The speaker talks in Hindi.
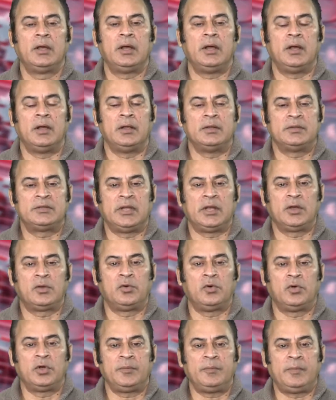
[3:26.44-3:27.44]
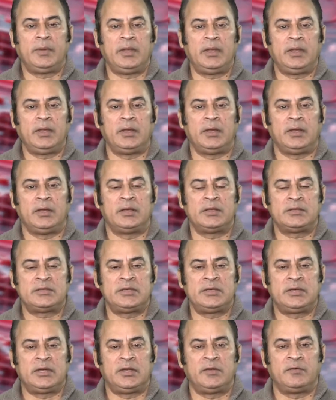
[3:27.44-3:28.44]
सेलकोट में
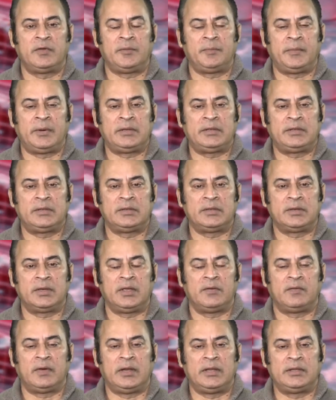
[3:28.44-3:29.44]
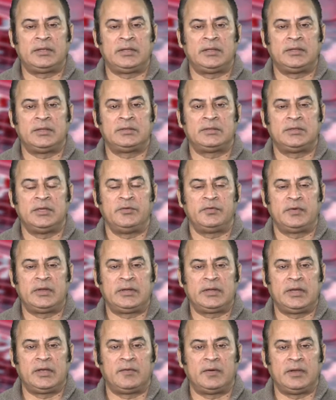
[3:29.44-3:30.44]
इंडस्ट्री की डेवलपमेंट के हवाले से
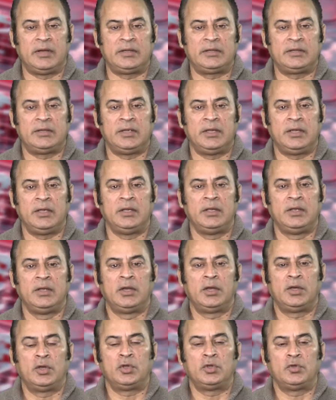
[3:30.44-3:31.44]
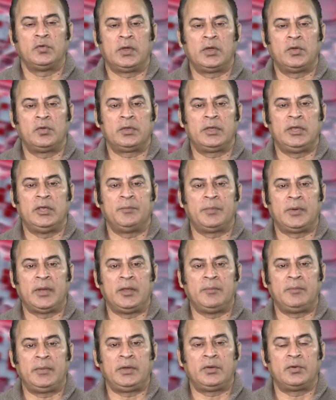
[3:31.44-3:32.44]
सीवरेज के हवाले से नौजवानों की
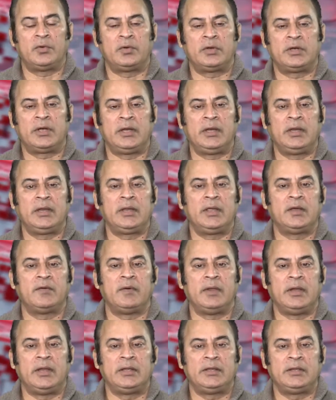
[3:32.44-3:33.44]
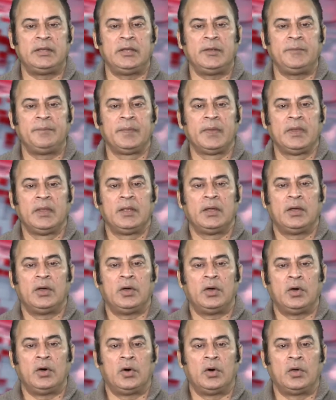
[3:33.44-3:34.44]
एम्प्लॉयमेंट और ट्रेनिंग के हवाले से
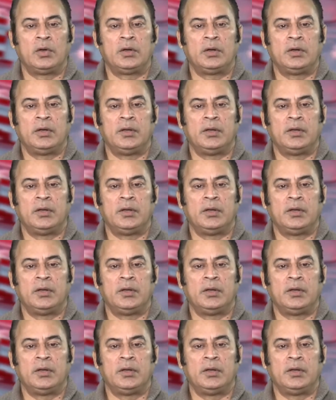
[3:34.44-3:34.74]
और